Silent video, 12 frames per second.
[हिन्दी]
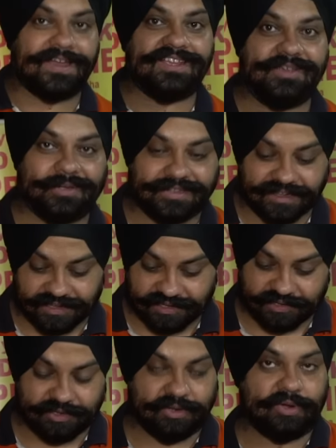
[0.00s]
प्याज ही होता है
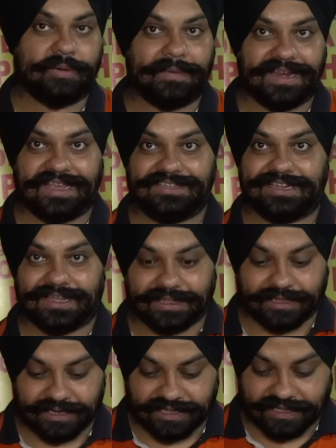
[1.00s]
और मैंने एक
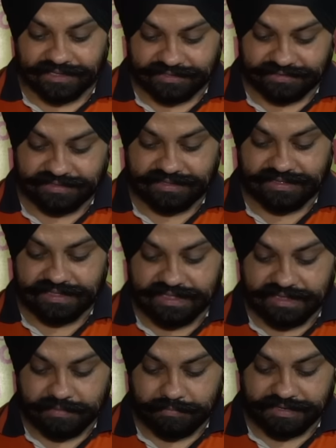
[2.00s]
चिकन का लिया है
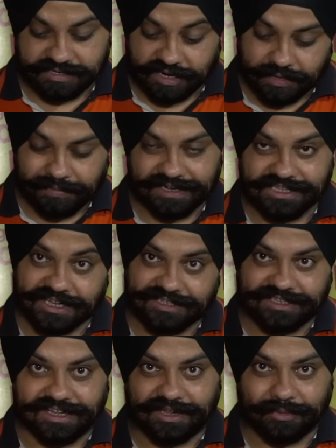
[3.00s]
मैं स्टार्ट पहले
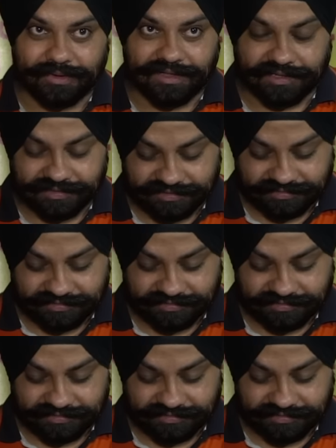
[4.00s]
चिकन से ही करूँगा